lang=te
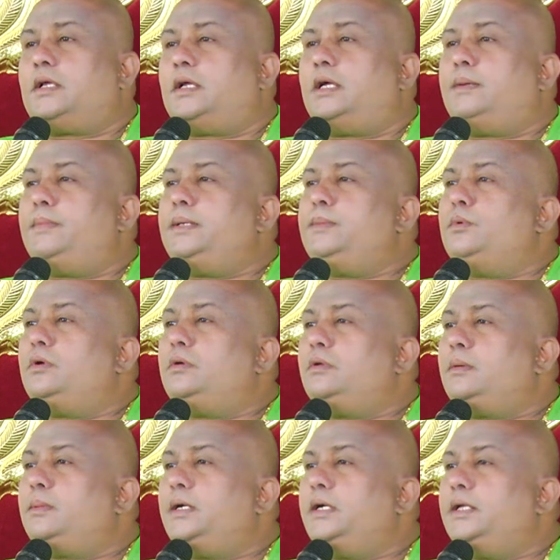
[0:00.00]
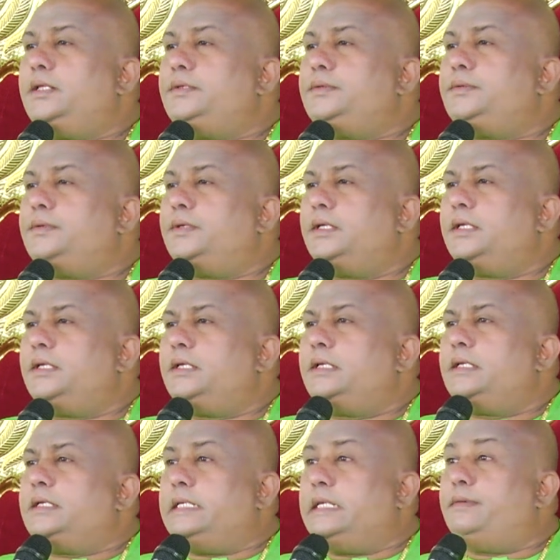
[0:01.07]
ఆ అమ్మాయి మోహంలో పడలేదు
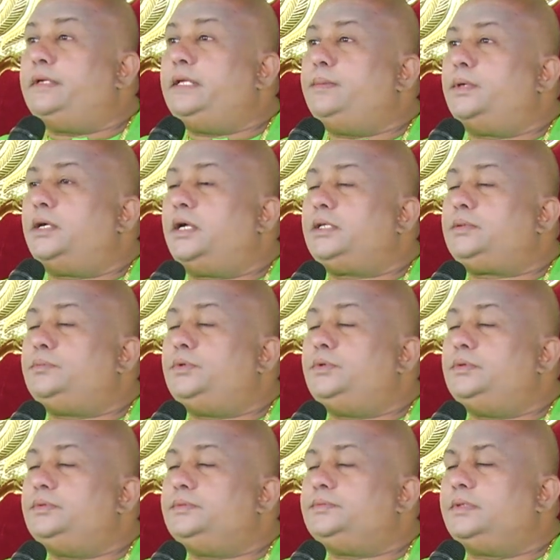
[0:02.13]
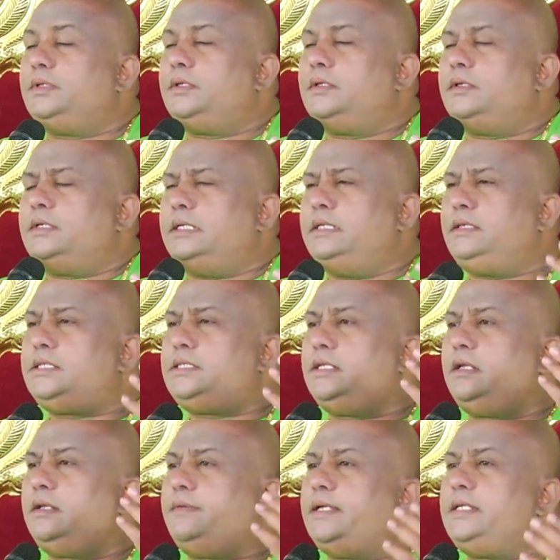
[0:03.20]
ఎవరి మహాత్ముడు ఇంత
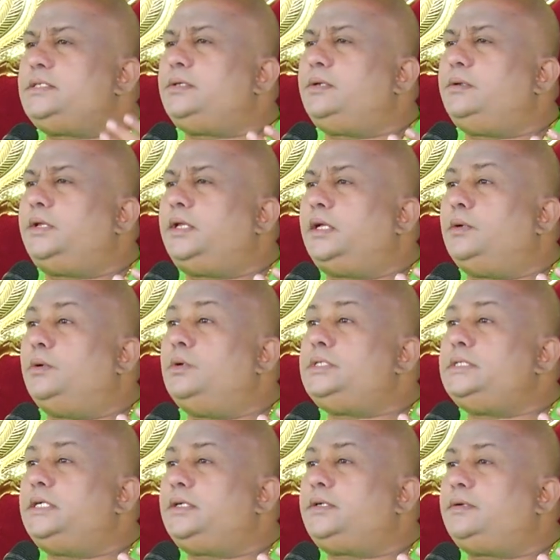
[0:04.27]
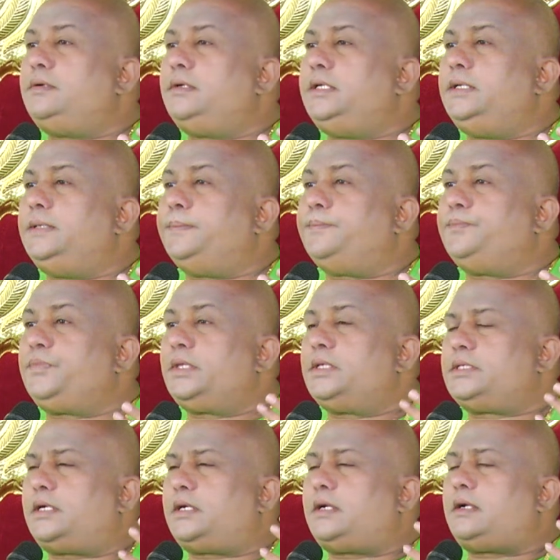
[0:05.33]
చిన్న వయసులోన గోచి కట్టుకొని
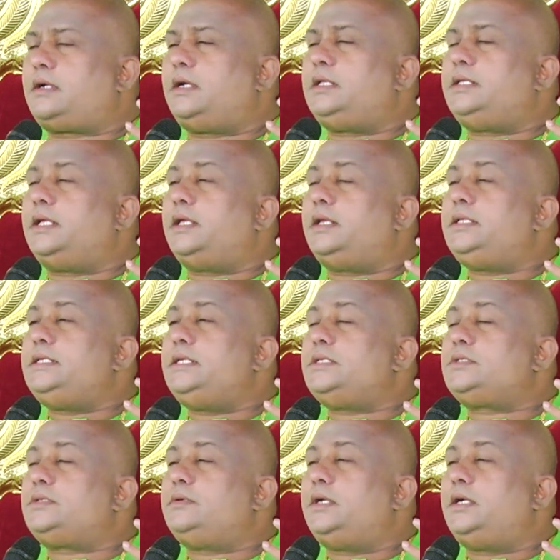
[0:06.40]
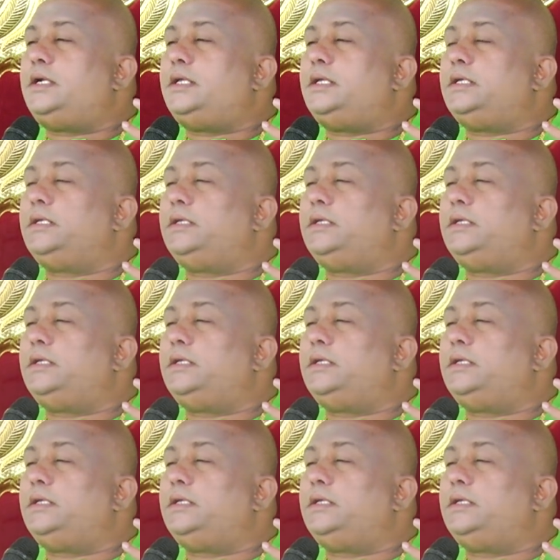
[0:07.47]
చక్కగా ధ్యానం చేస్తున్నాడే